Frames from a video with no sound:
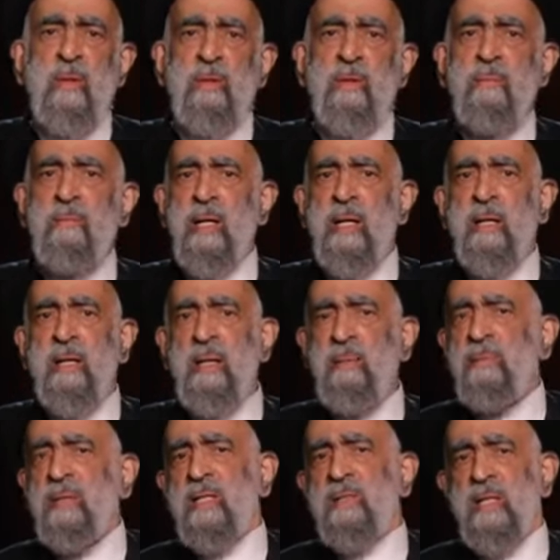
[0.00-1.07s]
ثم
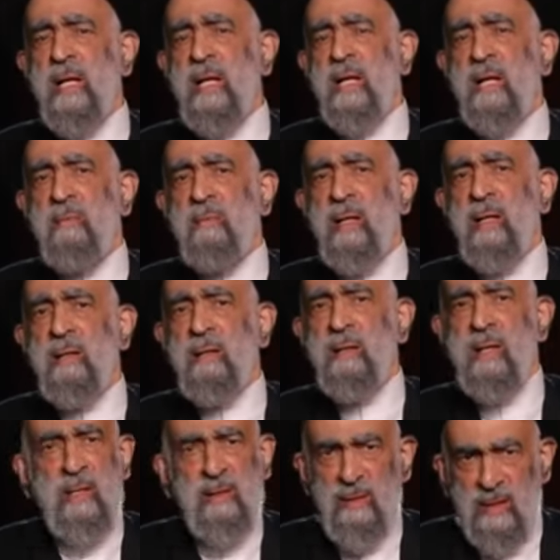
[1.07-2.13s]
لم تحصل على الماء
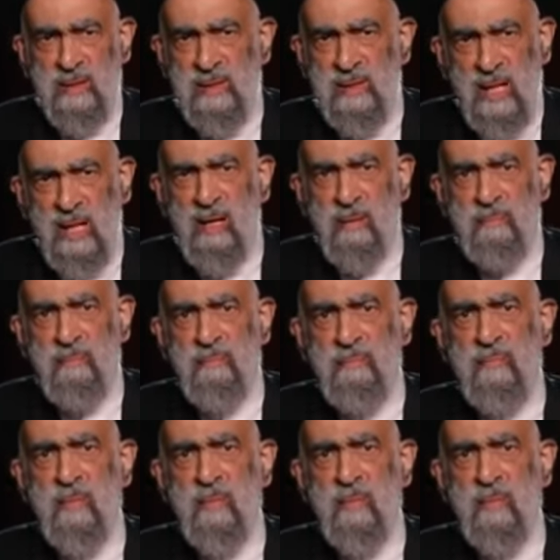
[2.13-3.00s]
كانت ترى السراب